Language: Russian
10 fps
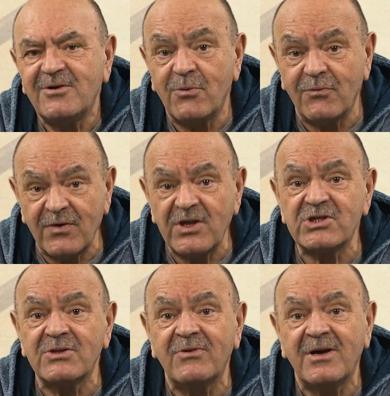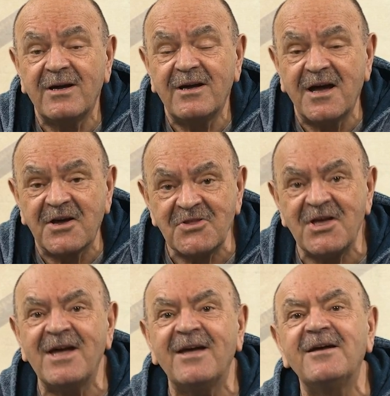у вечного
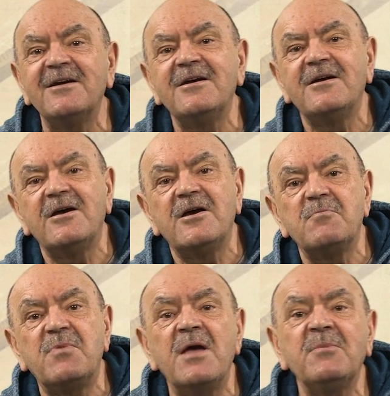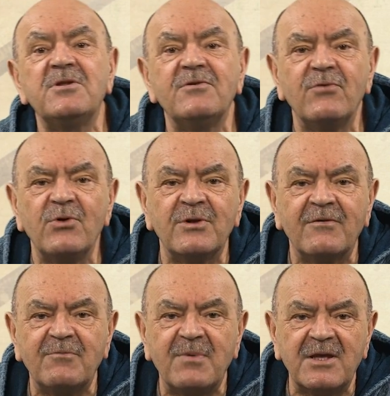огня памяти
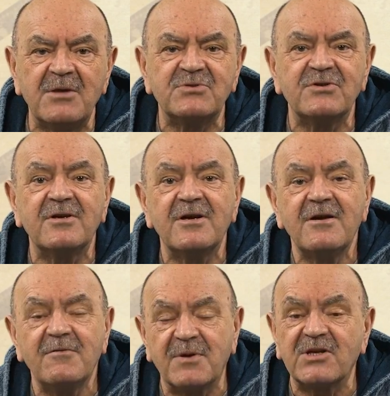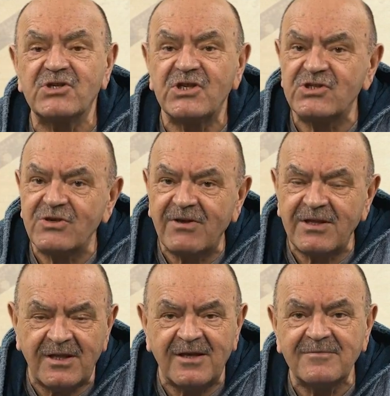воинов, погибших в прошедшей
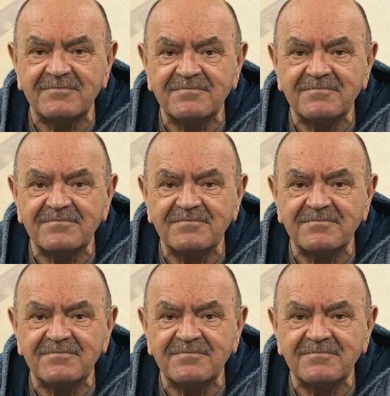войне.